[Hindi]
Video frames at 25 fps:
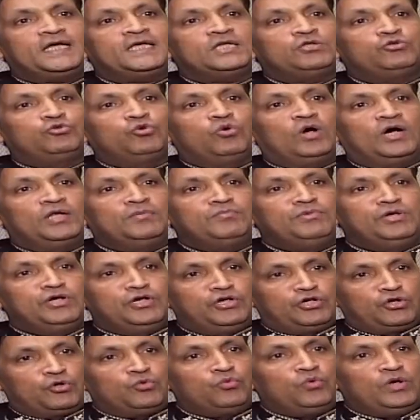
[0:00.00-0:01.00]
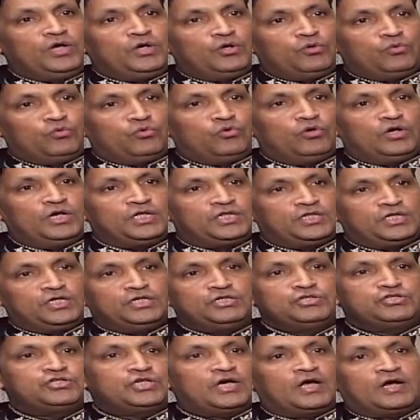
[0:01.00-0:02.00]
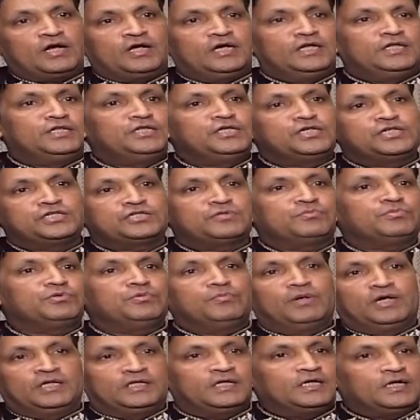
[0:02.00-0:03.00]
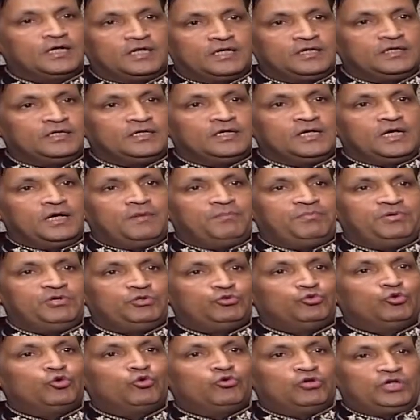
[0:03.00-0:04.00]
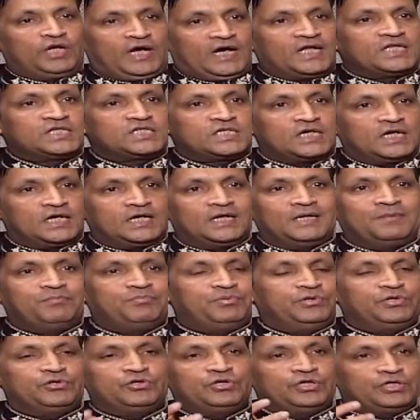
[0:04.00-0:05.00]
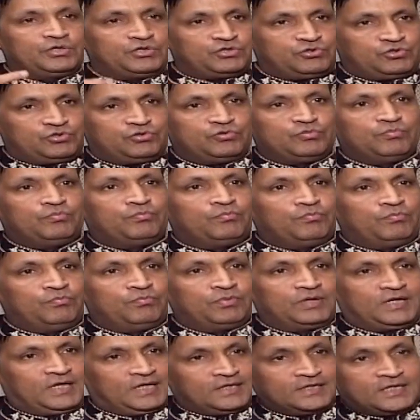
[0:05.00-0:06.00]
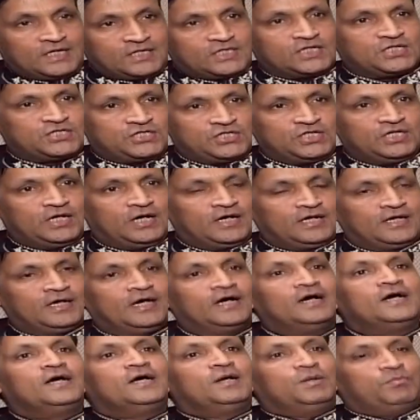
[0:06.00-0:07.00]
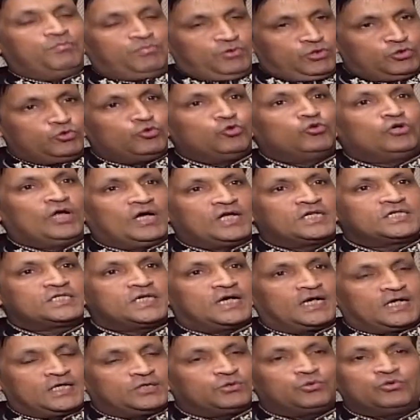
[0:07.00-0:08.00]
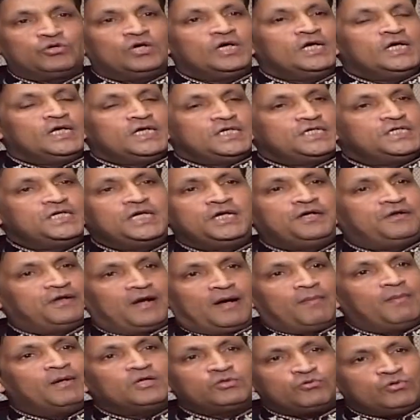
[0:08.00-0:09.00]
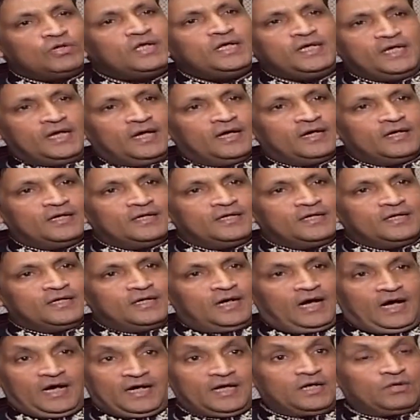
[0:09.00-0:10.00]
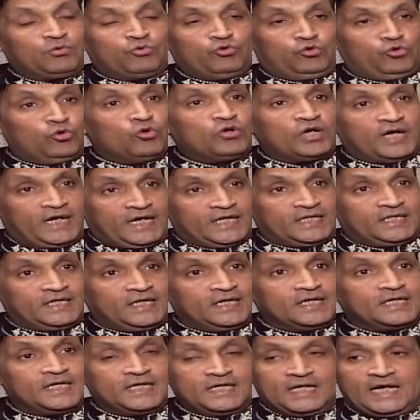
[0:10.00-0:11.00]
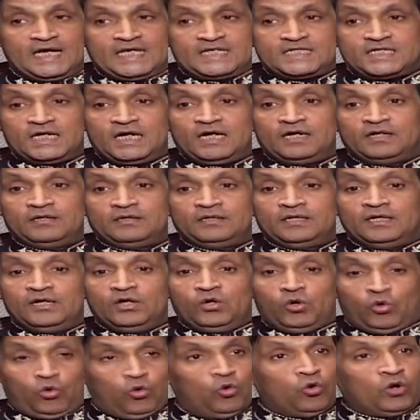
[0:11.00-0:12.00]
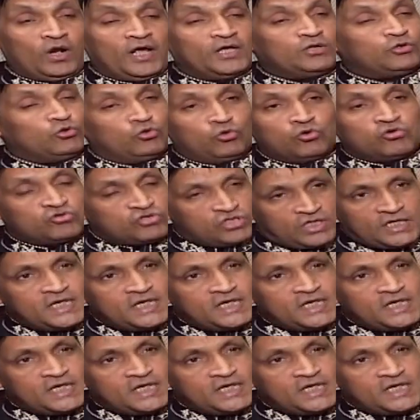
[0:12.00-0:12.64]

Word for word: है कि दो आदमी इंटर हुए उन्होंने तीन चार गंदी किस्म की बातें करी फिर दो डांस आ गए फिर एक गंदा सा सीन आ गया फिर दो डांस आ गए तो ये ड्रामा तो नहीं है अगर लोग कहते हैं कि ऐसा हो रहा है तो लोग